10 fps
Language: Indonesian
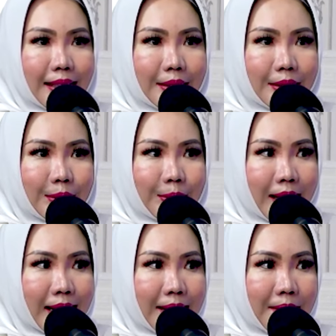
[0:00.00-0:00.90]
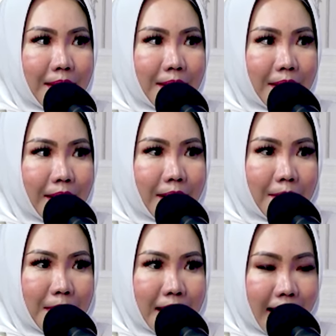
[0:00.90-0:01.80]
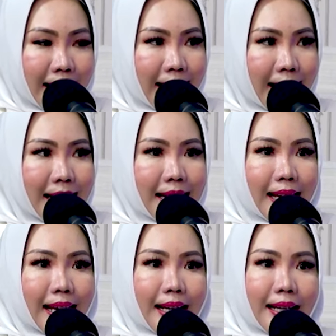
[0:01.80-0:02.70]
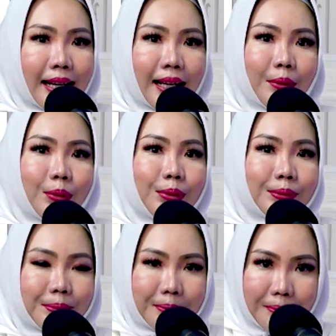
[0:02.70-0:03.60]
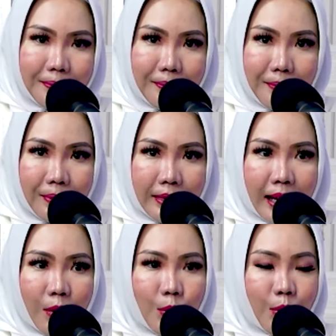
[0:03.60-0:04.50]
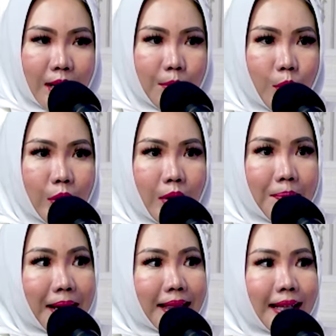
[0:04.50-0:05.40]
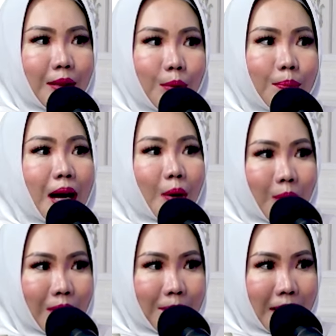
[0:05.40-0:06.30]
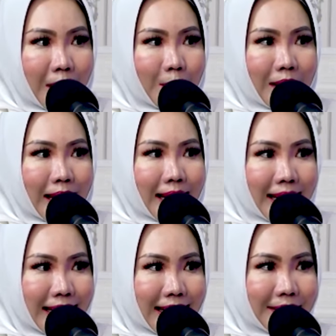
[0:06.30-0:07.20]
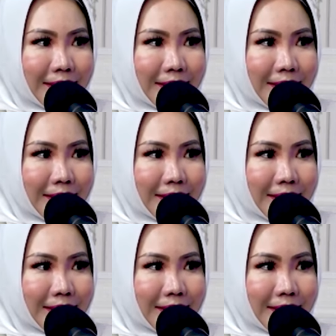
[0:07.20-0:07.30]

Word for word: sudah dibina lalu tahun 2024 itu baru baru tenannya.